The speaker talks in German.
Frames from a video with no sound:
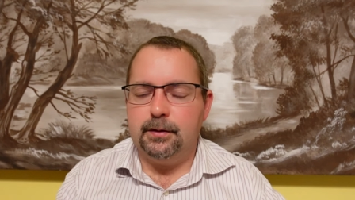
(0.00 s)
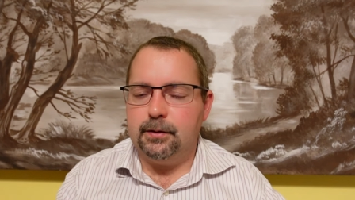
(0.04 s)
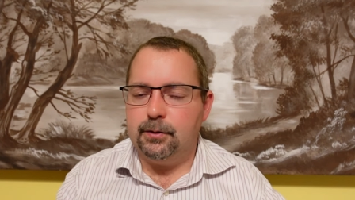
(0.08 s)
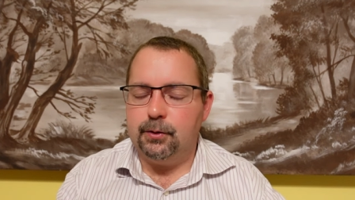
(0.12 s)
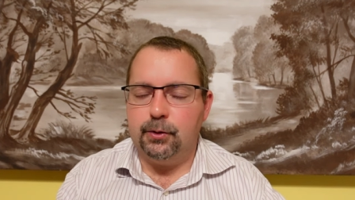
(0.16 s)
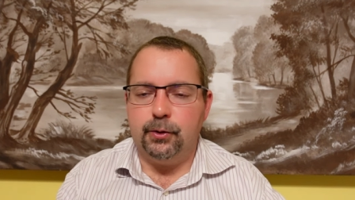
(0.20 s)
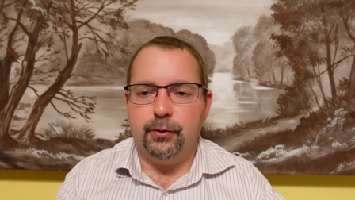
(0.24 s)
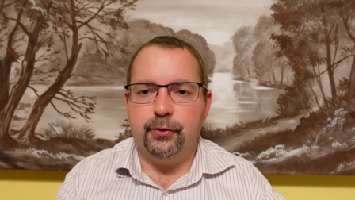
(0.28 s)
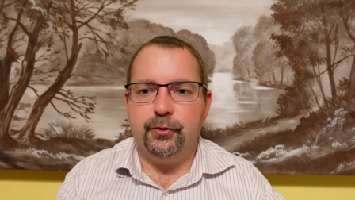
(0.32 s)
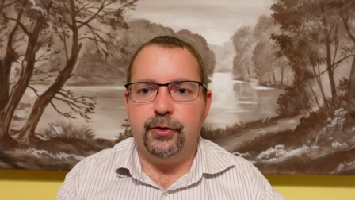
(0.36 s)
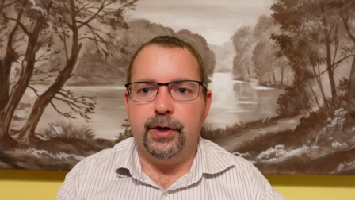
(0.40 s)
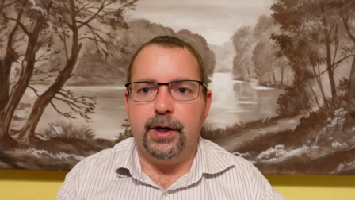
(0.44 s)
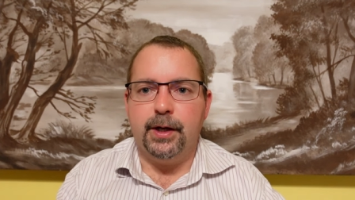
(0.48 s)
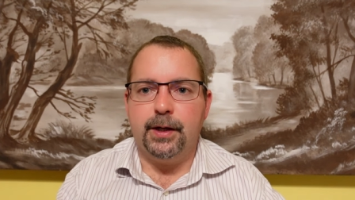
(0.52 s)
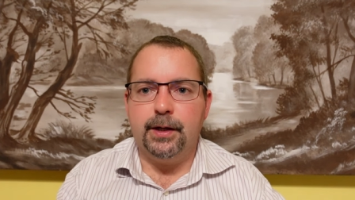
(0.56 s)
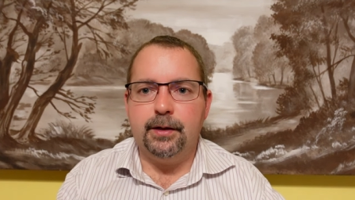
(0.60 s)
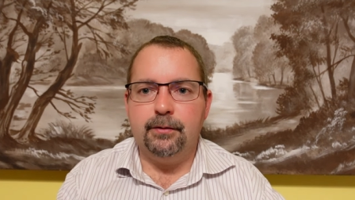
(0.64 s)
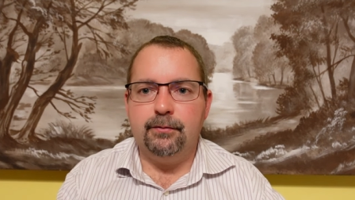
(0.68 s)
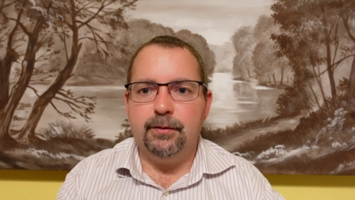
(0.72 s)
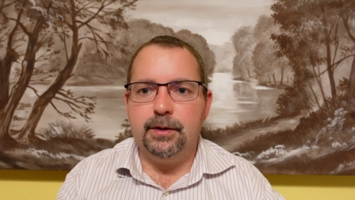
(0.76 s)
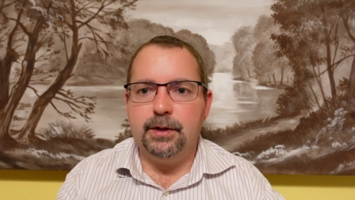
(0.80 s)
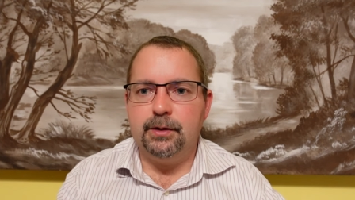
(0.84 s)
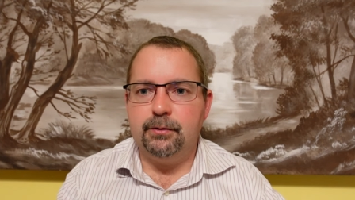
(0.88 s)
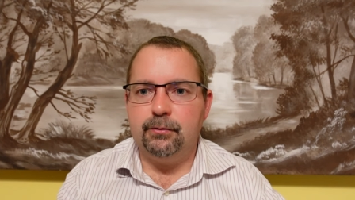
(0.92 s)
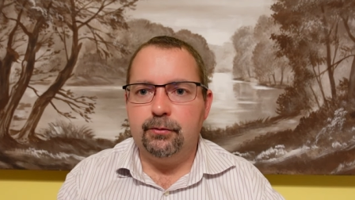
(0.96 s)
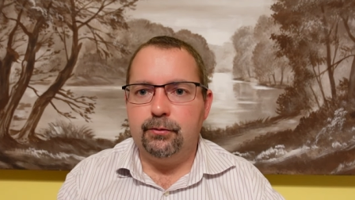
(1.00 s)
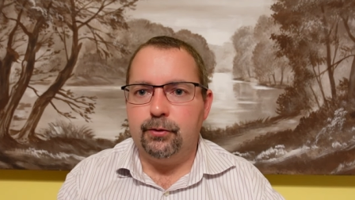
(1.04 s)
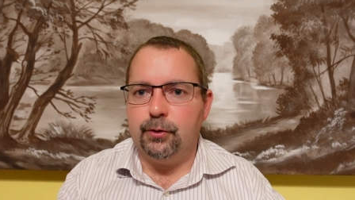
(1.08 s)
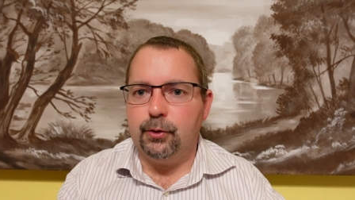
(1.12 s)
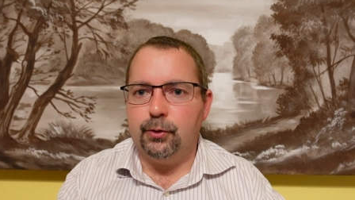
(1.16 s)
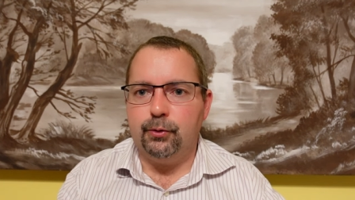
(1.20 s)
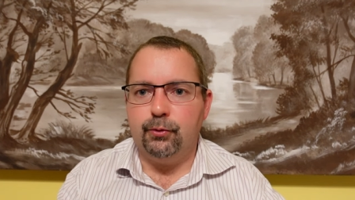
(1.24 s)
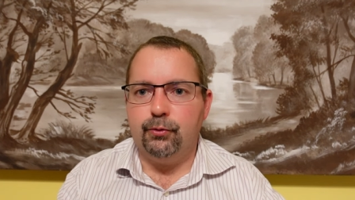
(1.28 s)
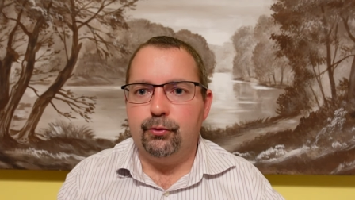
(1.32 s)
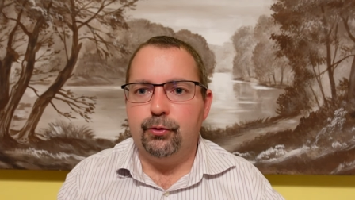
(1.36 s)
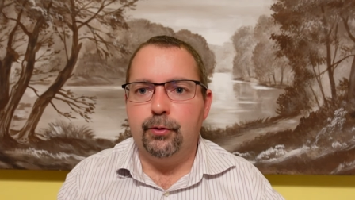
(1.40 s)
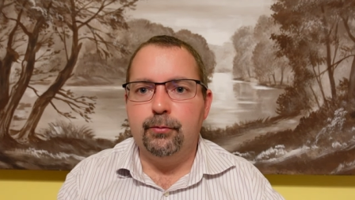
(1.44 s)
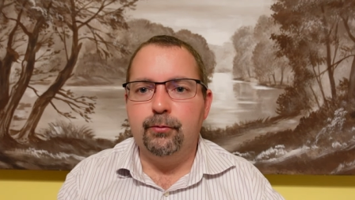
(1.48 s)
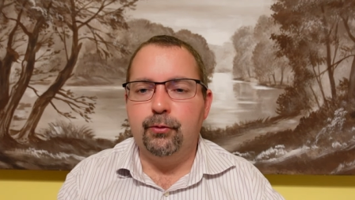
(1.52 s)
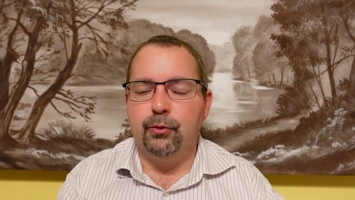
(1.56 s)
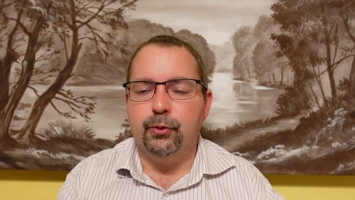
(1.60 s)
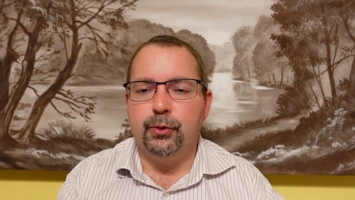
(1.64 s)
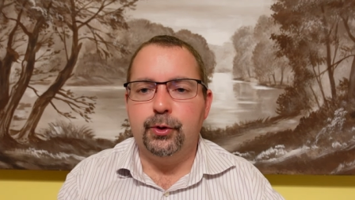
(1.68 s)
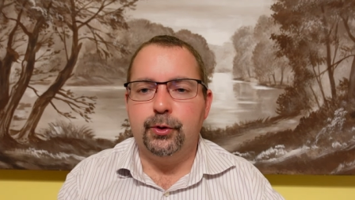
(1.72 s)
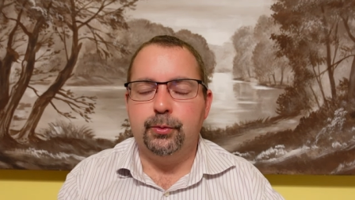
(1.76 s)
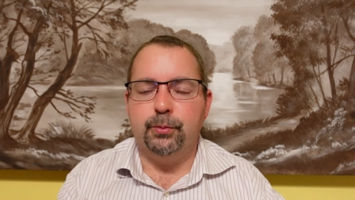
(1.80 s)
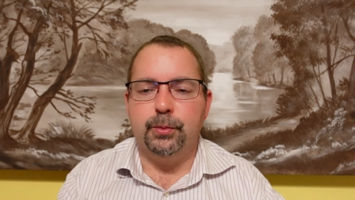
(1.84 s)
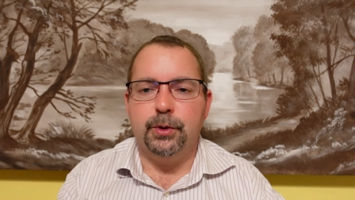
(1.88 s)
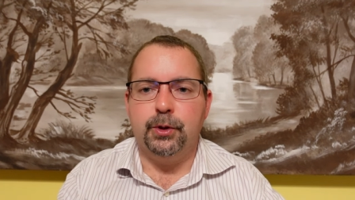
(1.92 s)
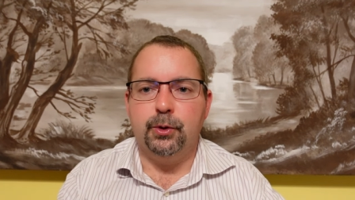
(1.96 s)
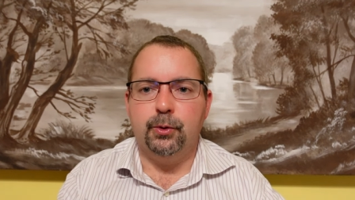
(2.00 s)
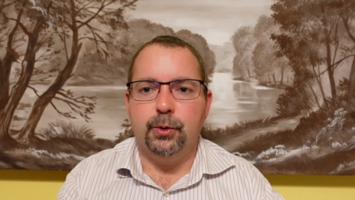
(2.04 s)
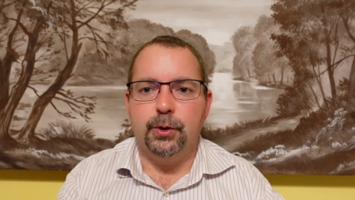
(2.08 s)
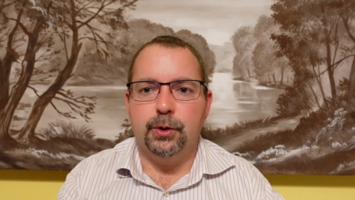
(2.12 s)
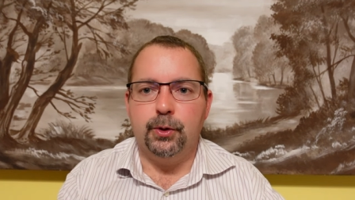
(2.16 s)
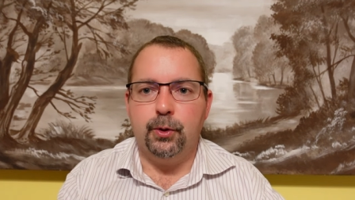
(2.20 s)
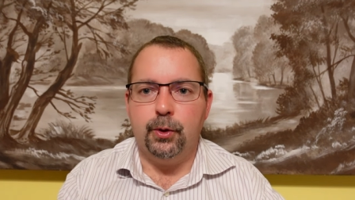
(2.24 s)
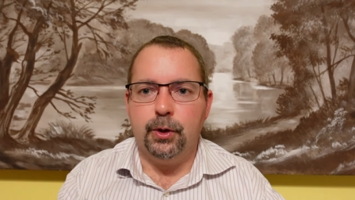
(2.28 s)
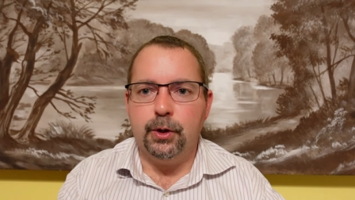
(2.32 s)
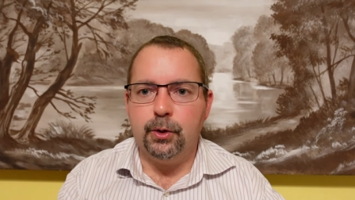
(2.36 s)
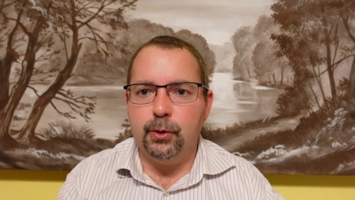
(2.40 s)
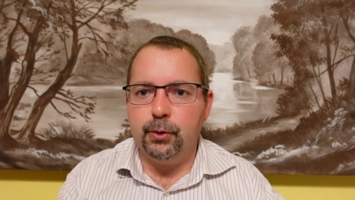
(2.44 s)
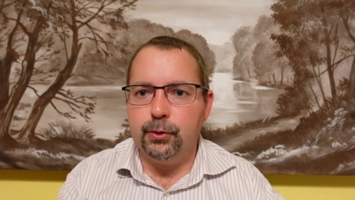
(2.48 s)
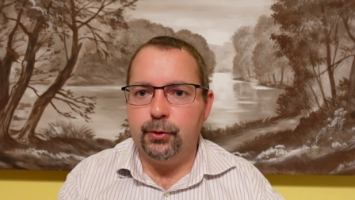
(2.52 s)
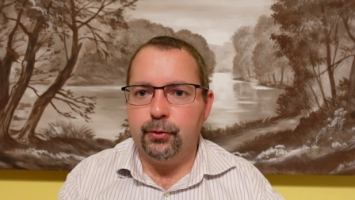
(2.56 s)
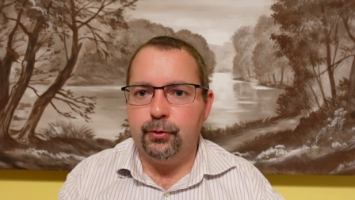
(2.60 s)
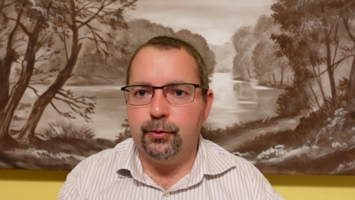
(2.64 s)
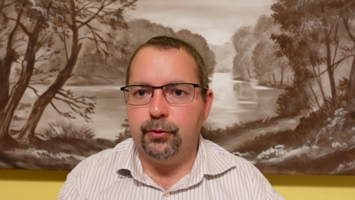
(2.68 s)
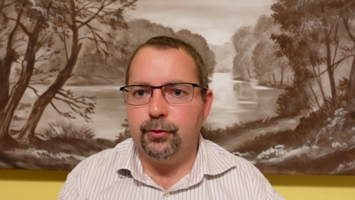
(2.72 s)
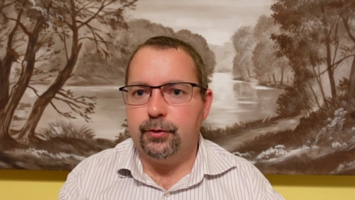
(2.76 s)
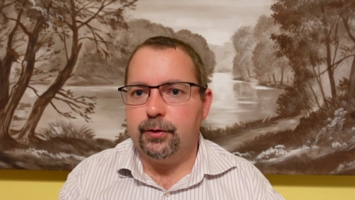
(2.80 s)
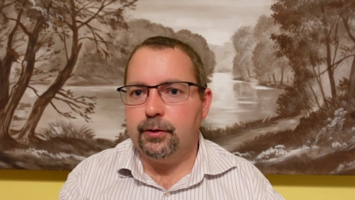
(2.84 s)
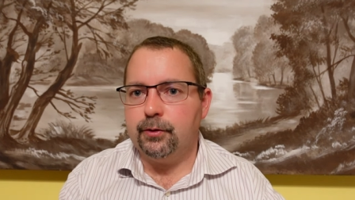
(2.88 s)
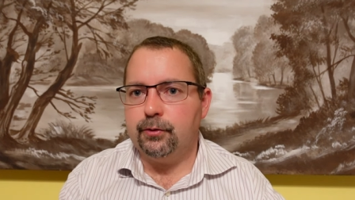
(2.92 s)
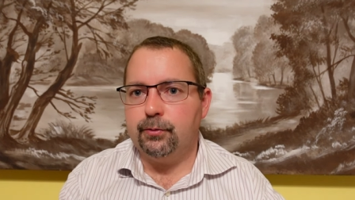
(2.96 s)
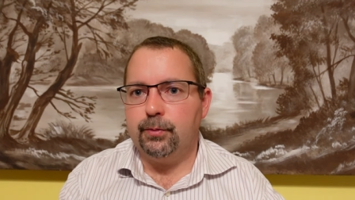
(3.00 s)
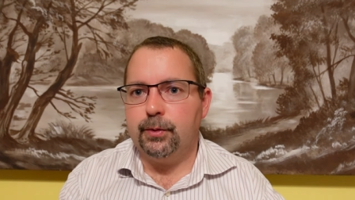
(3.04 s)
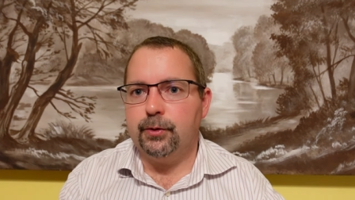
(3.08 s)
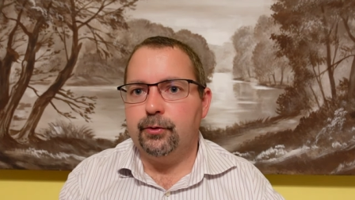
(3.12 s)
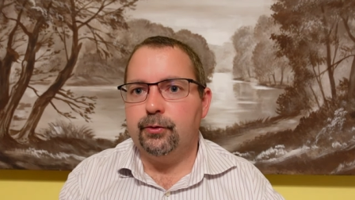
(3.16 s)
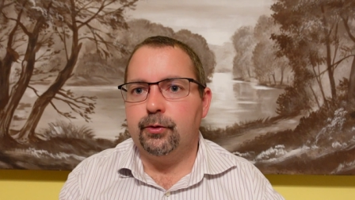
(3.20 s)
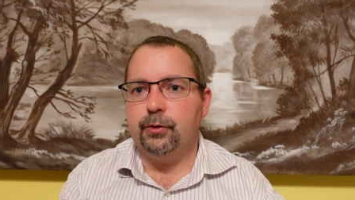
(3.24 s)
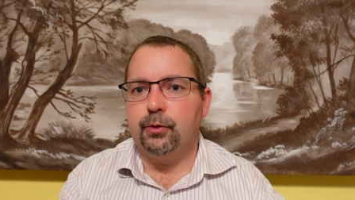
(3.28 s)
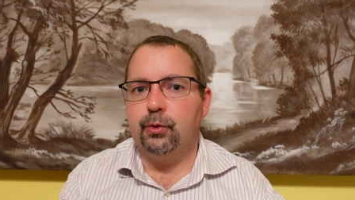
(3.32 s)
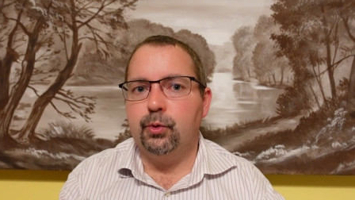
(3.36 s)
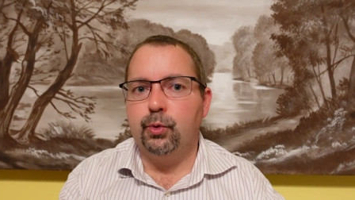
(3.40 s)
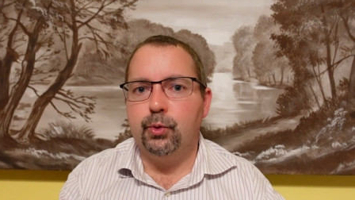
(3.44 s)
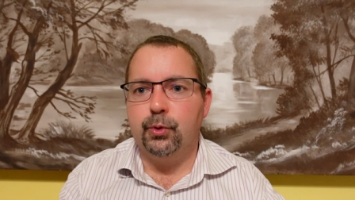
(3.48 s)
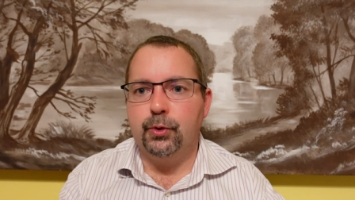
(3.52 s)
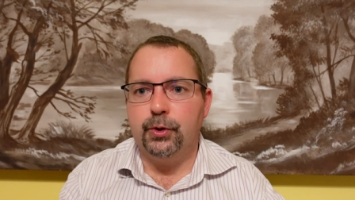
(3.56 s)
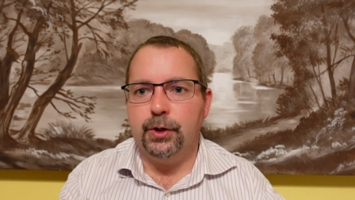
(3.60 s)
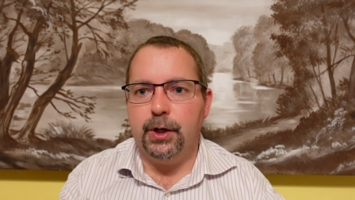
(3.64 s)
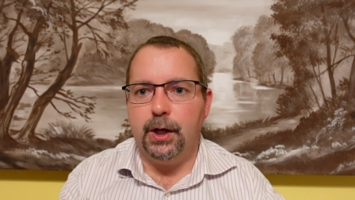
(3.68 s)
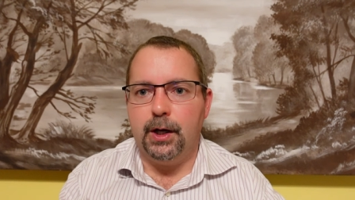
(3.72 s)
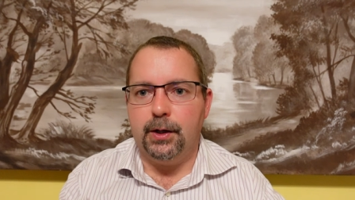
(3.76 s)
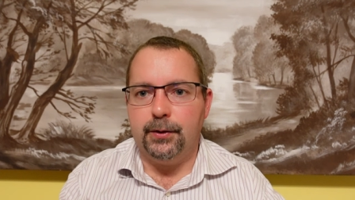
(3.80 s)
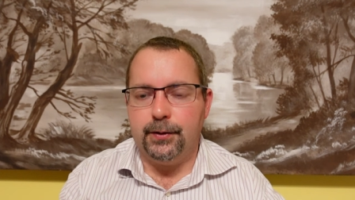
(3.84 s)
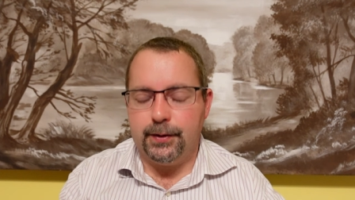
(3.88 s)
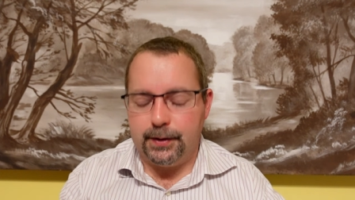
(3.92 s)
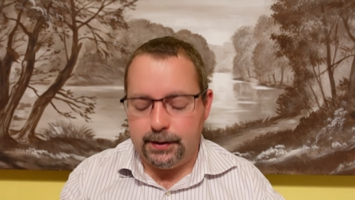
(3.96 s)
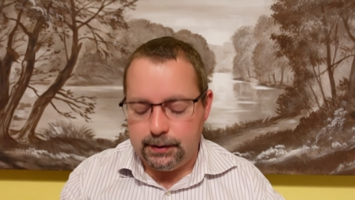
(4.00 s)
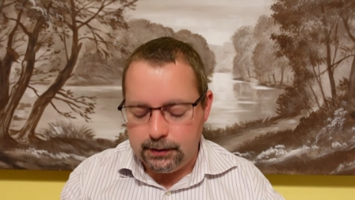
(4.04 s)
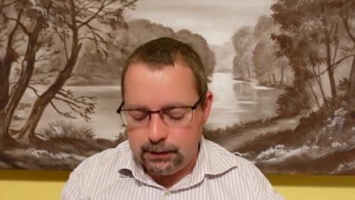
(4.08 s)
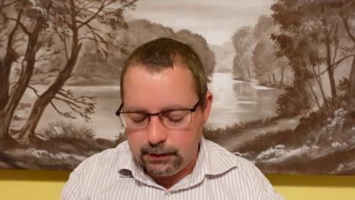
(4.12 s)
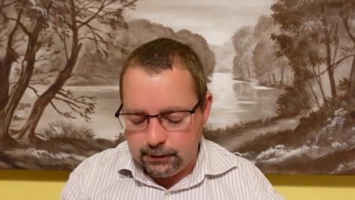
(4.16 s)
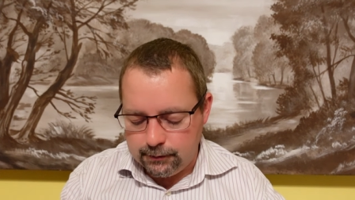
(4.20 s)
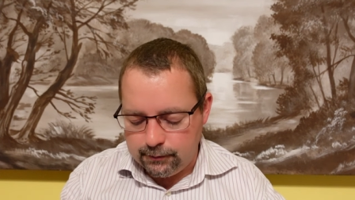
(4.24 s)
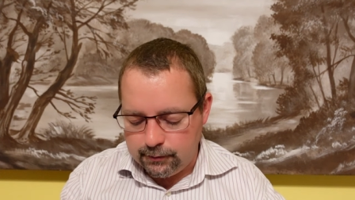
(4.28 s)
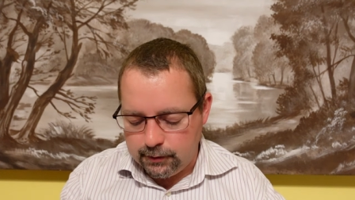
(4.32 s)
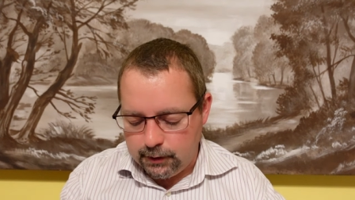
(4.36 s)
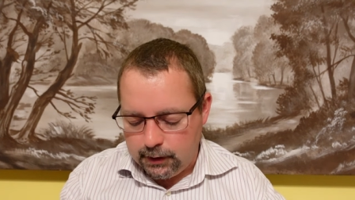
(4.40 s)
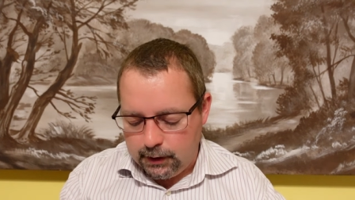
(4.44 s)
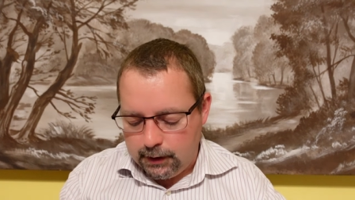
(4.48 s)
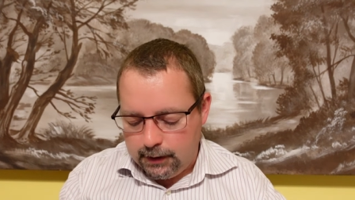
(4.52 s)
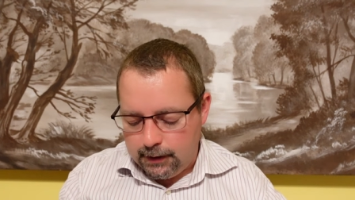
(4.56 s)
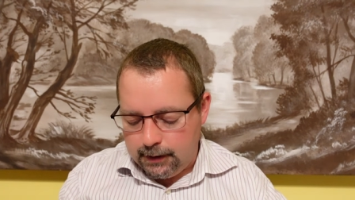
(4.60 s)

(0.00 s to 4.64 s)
Konzerngewinn von 500 Millionen Euro. Das ist das, was in guten Jahren drin ist.